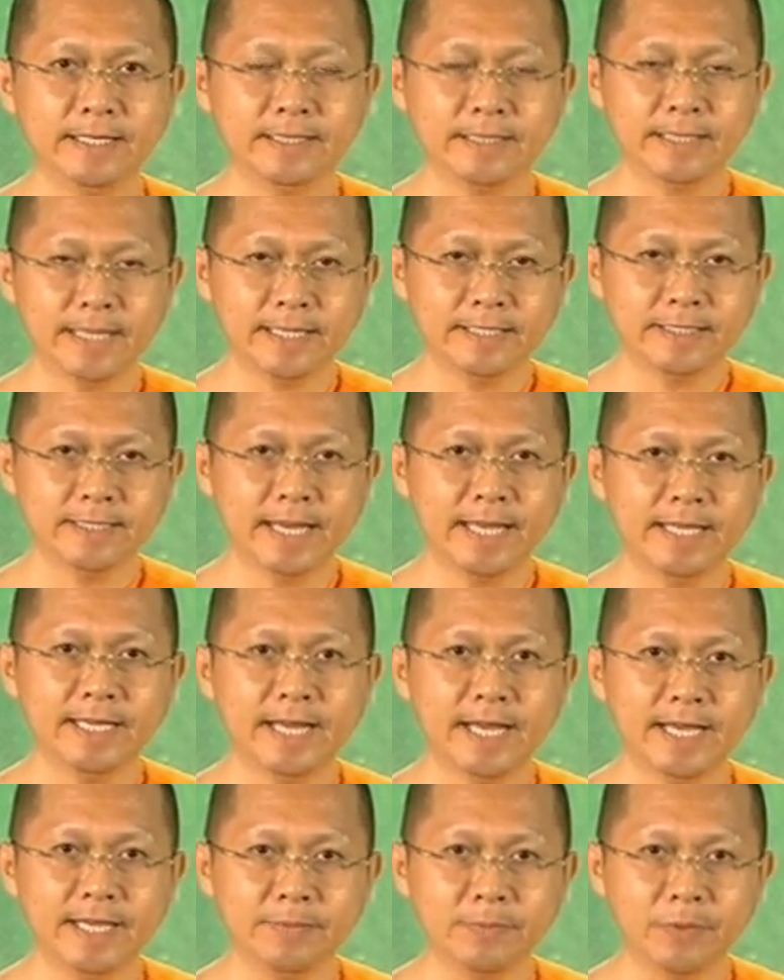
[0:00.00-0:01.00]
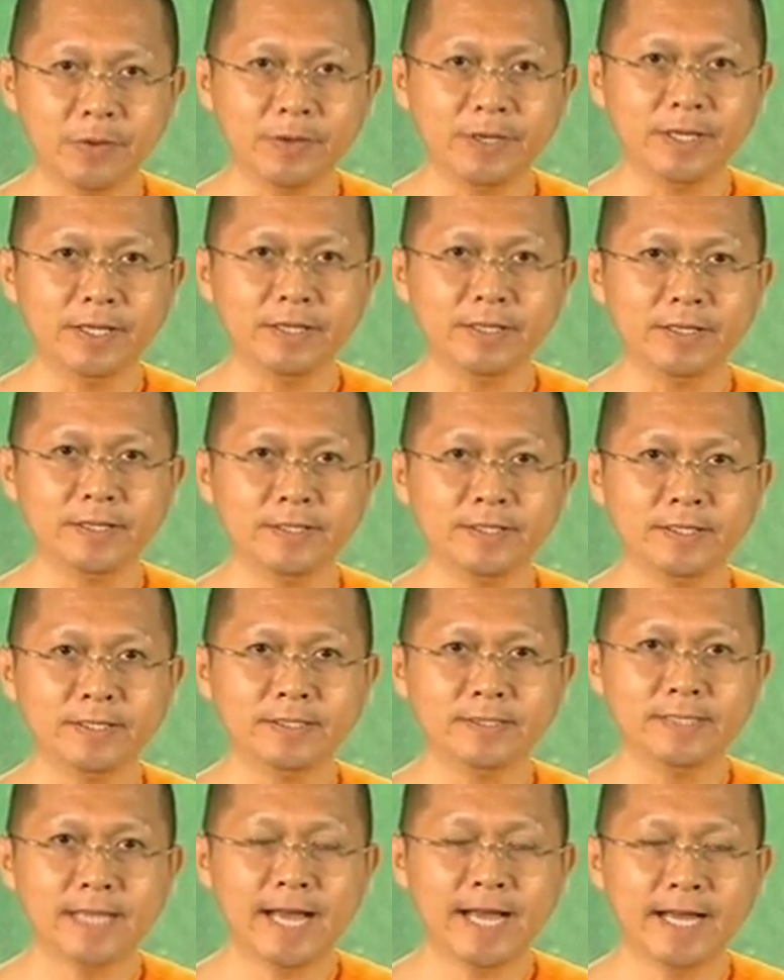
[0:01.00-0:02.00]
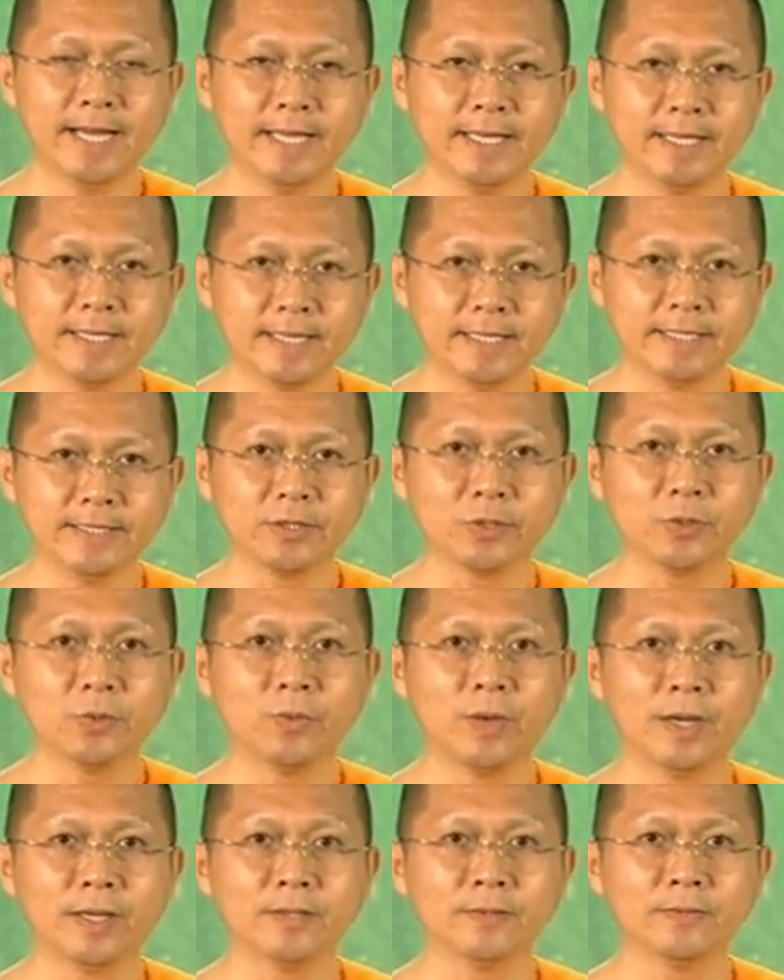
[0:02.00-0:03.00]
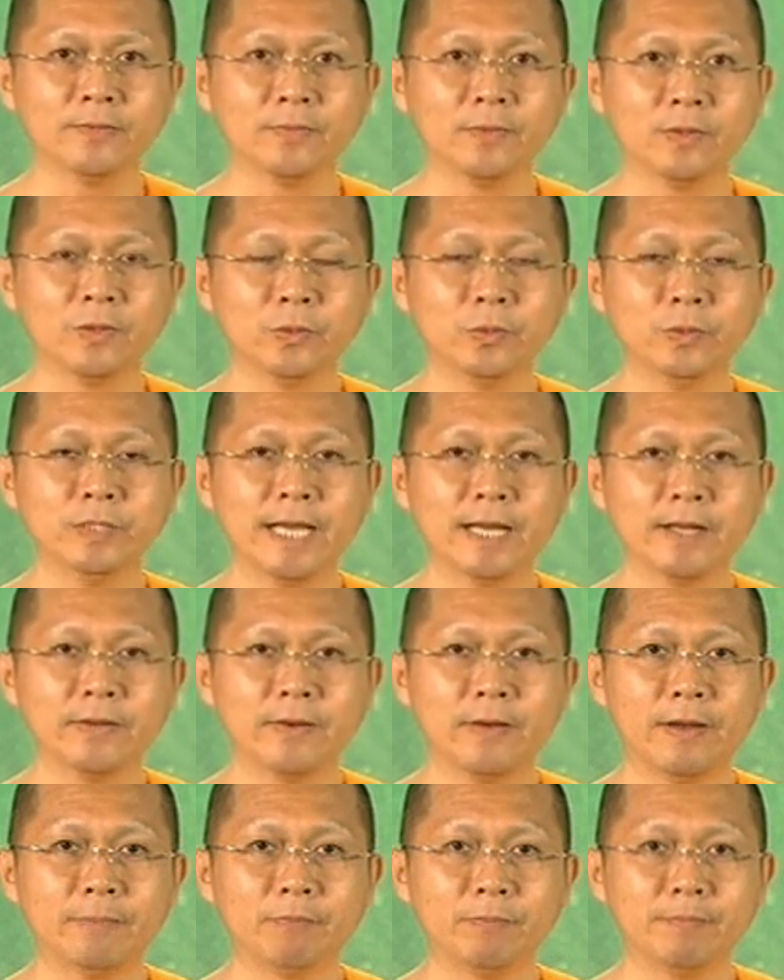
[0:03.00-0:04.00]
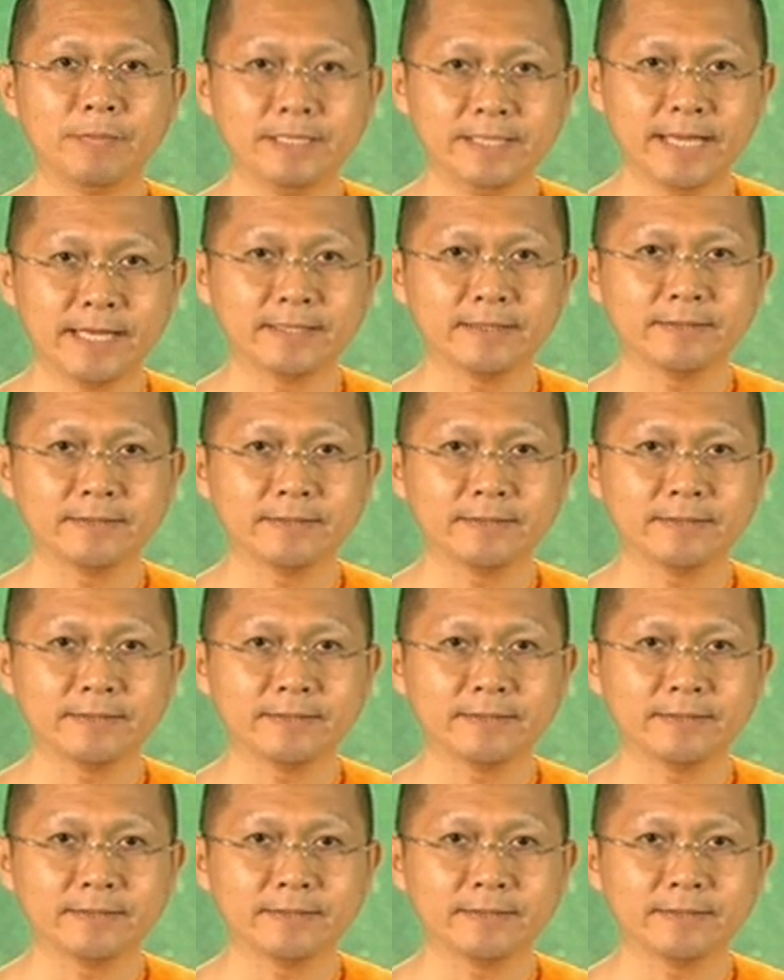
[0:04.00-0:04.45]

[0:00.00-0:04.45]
แต่ใช้ให้พอดี อย่าให้เกินตัว รู้จักความประหยัด